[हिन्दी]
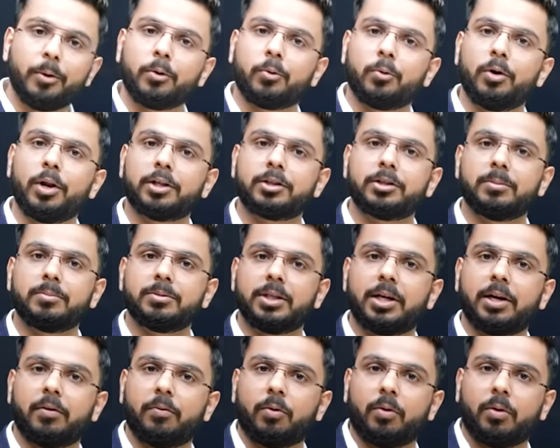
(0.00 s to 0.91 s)
बिल्कुल एकदम
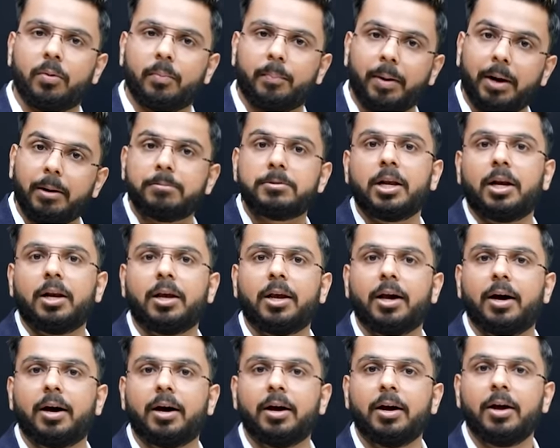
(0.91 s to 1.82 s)
से ना वो बल्ब जल
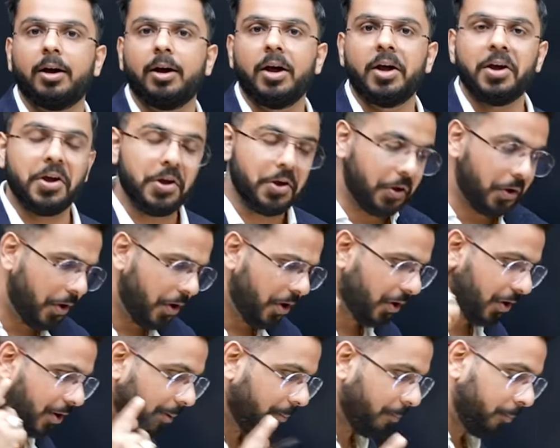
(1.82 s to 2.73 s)
गया
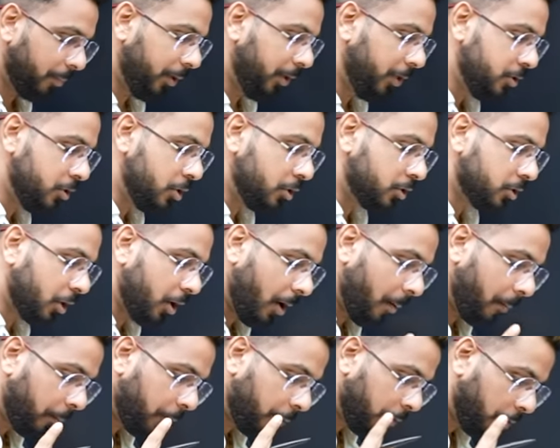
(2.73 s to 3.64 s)
एक कंपनी जिसके
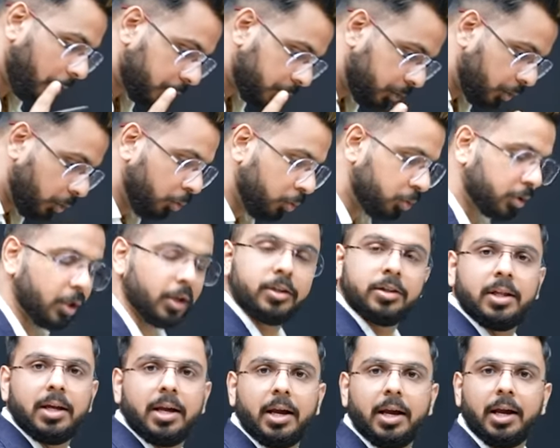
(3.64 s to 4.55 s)
हम प्रोडक्ट्स यूज़
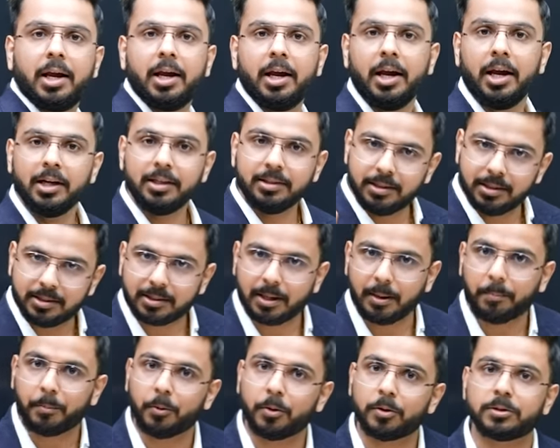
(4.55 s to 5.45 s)
करते हैं
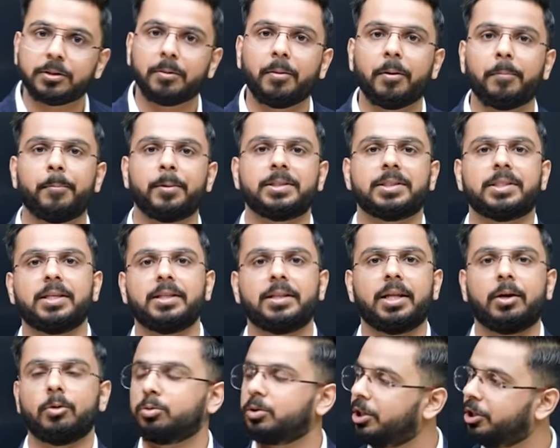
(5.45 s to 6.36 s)
जिसके प्रोडक्ट्स हमें
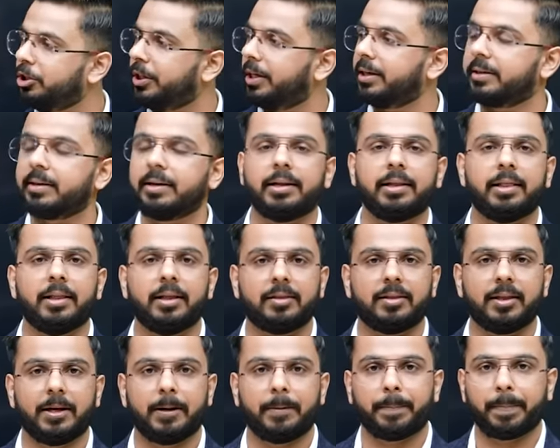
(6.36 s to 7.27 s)
पसंद है उसके शेयर खरीद
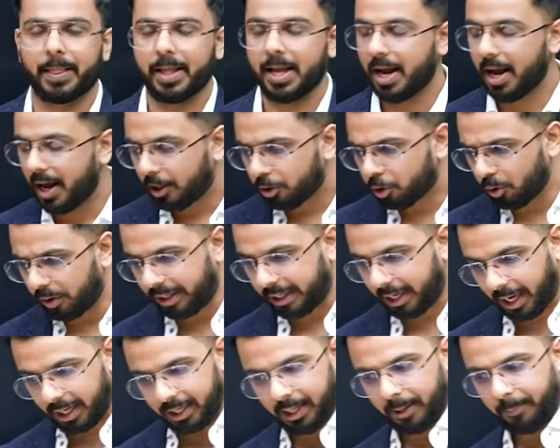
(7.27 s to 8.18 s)
लेते हैं तो
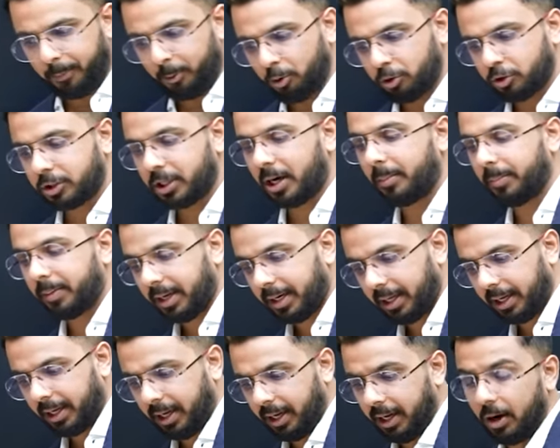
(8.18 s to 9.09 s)
क्या ये अप्रोच काम
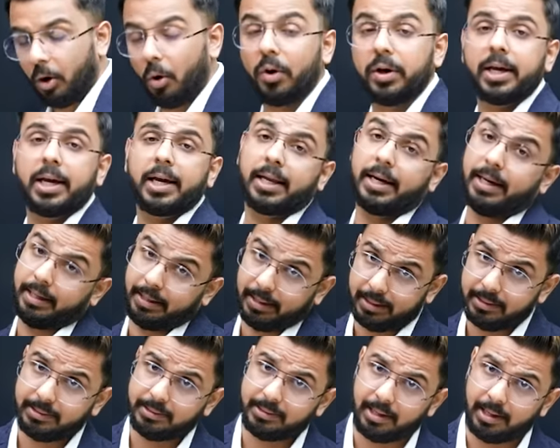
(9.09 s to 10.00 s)
करेगी और ये
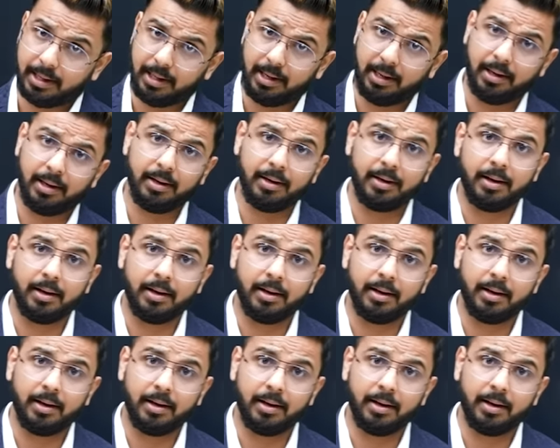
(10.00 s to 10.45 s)
रिटर्न देगी